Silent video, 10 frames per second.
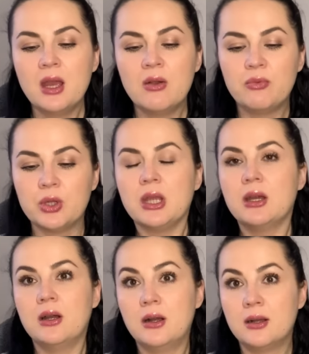Вот,
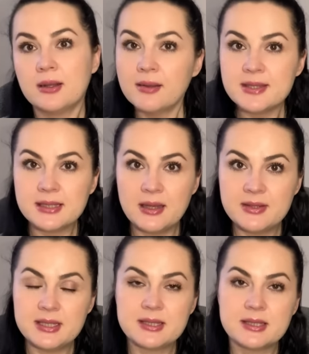а, как всегда,
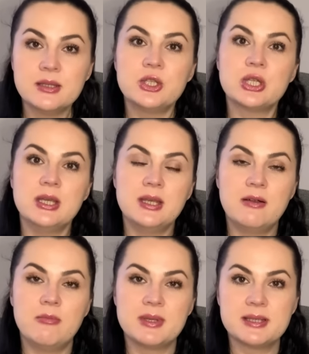все ссылочки я
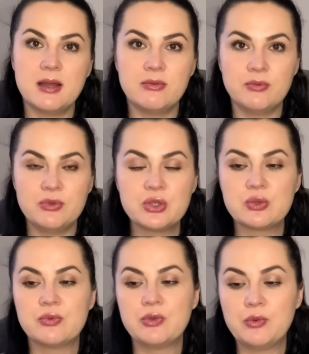вам оставлю внизу
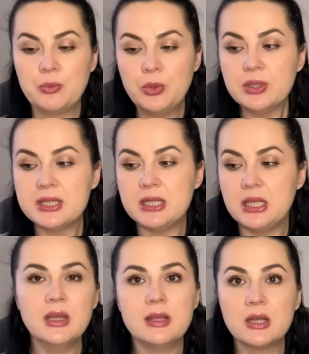в инфобоксе.
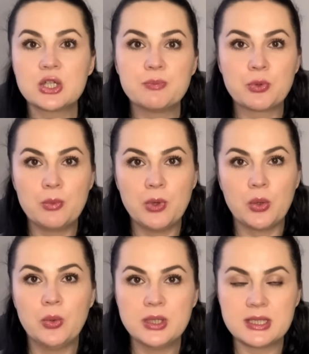А также
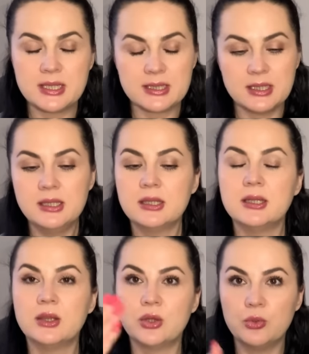промокод со скидкой
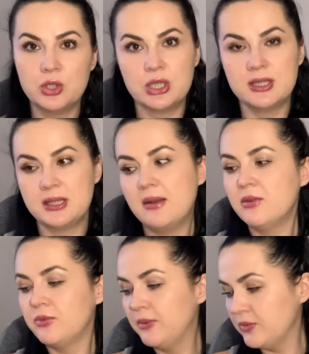тоже оставлю
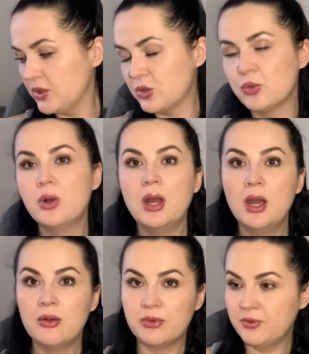вам внизу
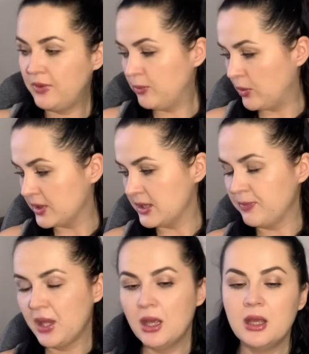в инфобоксе.
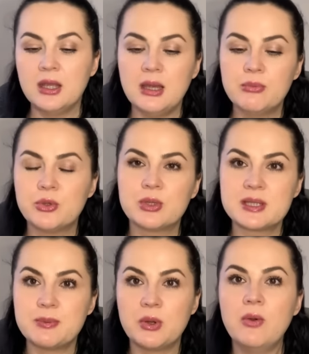Я буду
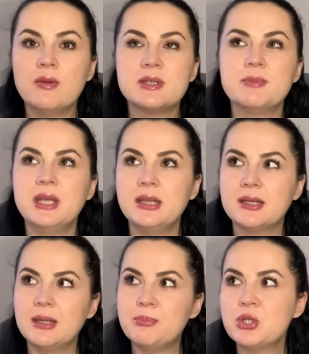распаковывать. Мне
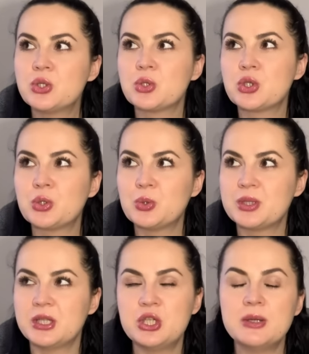иногда пишут, что
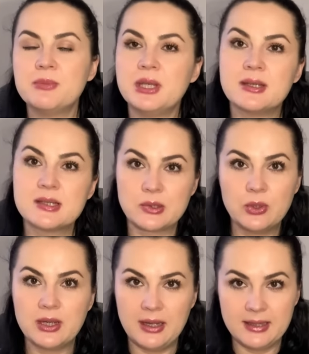зачем мне
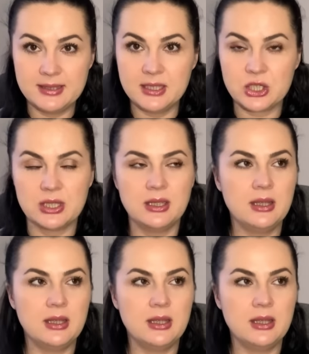столько одежды.